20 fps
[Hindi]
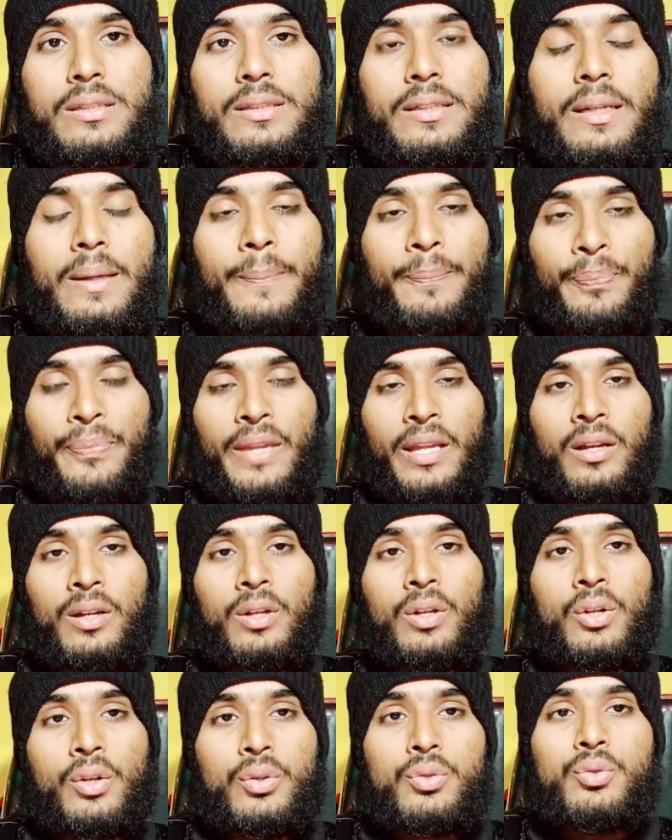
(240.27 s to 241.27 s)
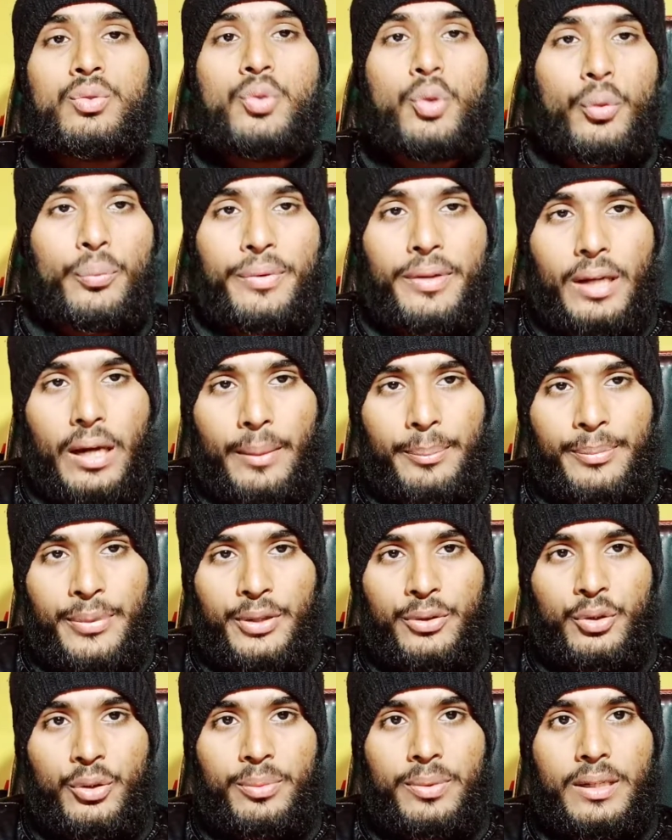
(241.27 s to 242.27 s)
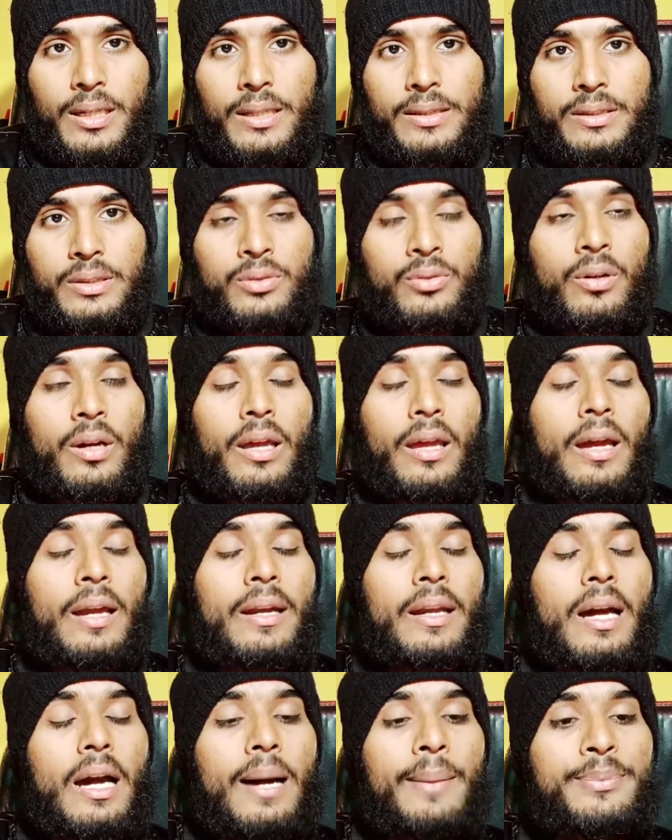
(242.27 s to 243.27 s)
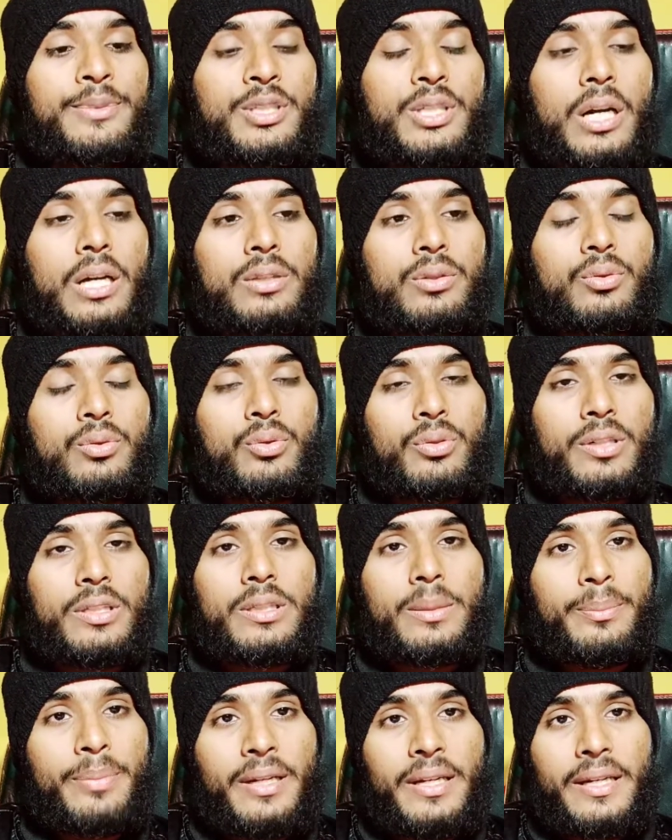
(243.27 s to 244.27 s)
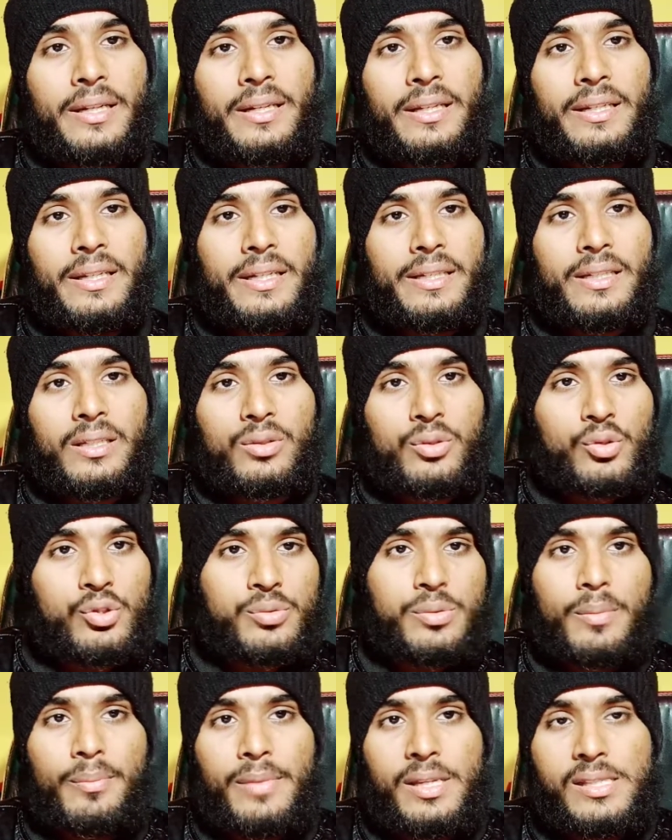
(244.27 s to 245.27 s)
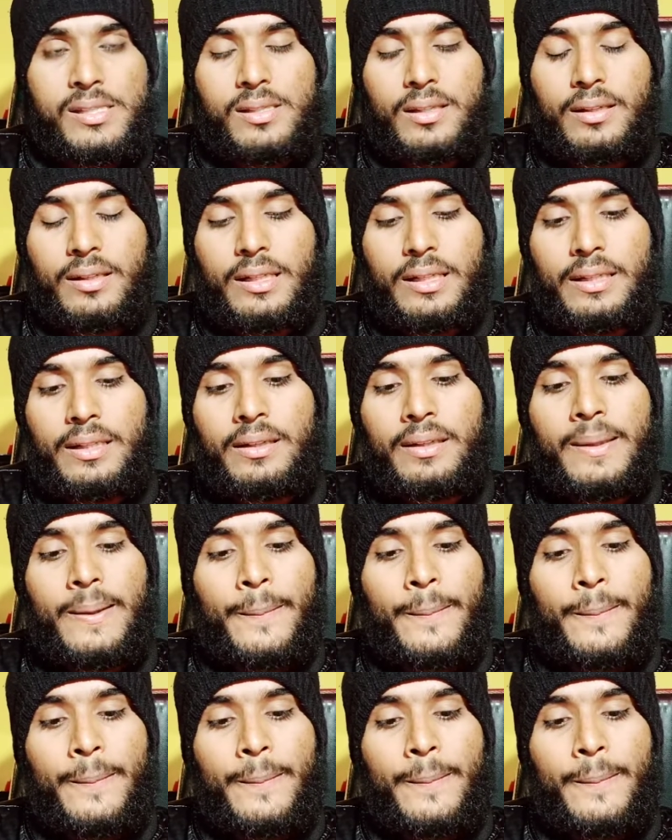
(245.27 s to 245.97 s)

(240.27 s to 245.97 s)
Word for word: है जो भी आप वीडियो बनाते हो एंड आप चाहते हो कि जो बड़े क्रिएटर को उसमें मेंशन करे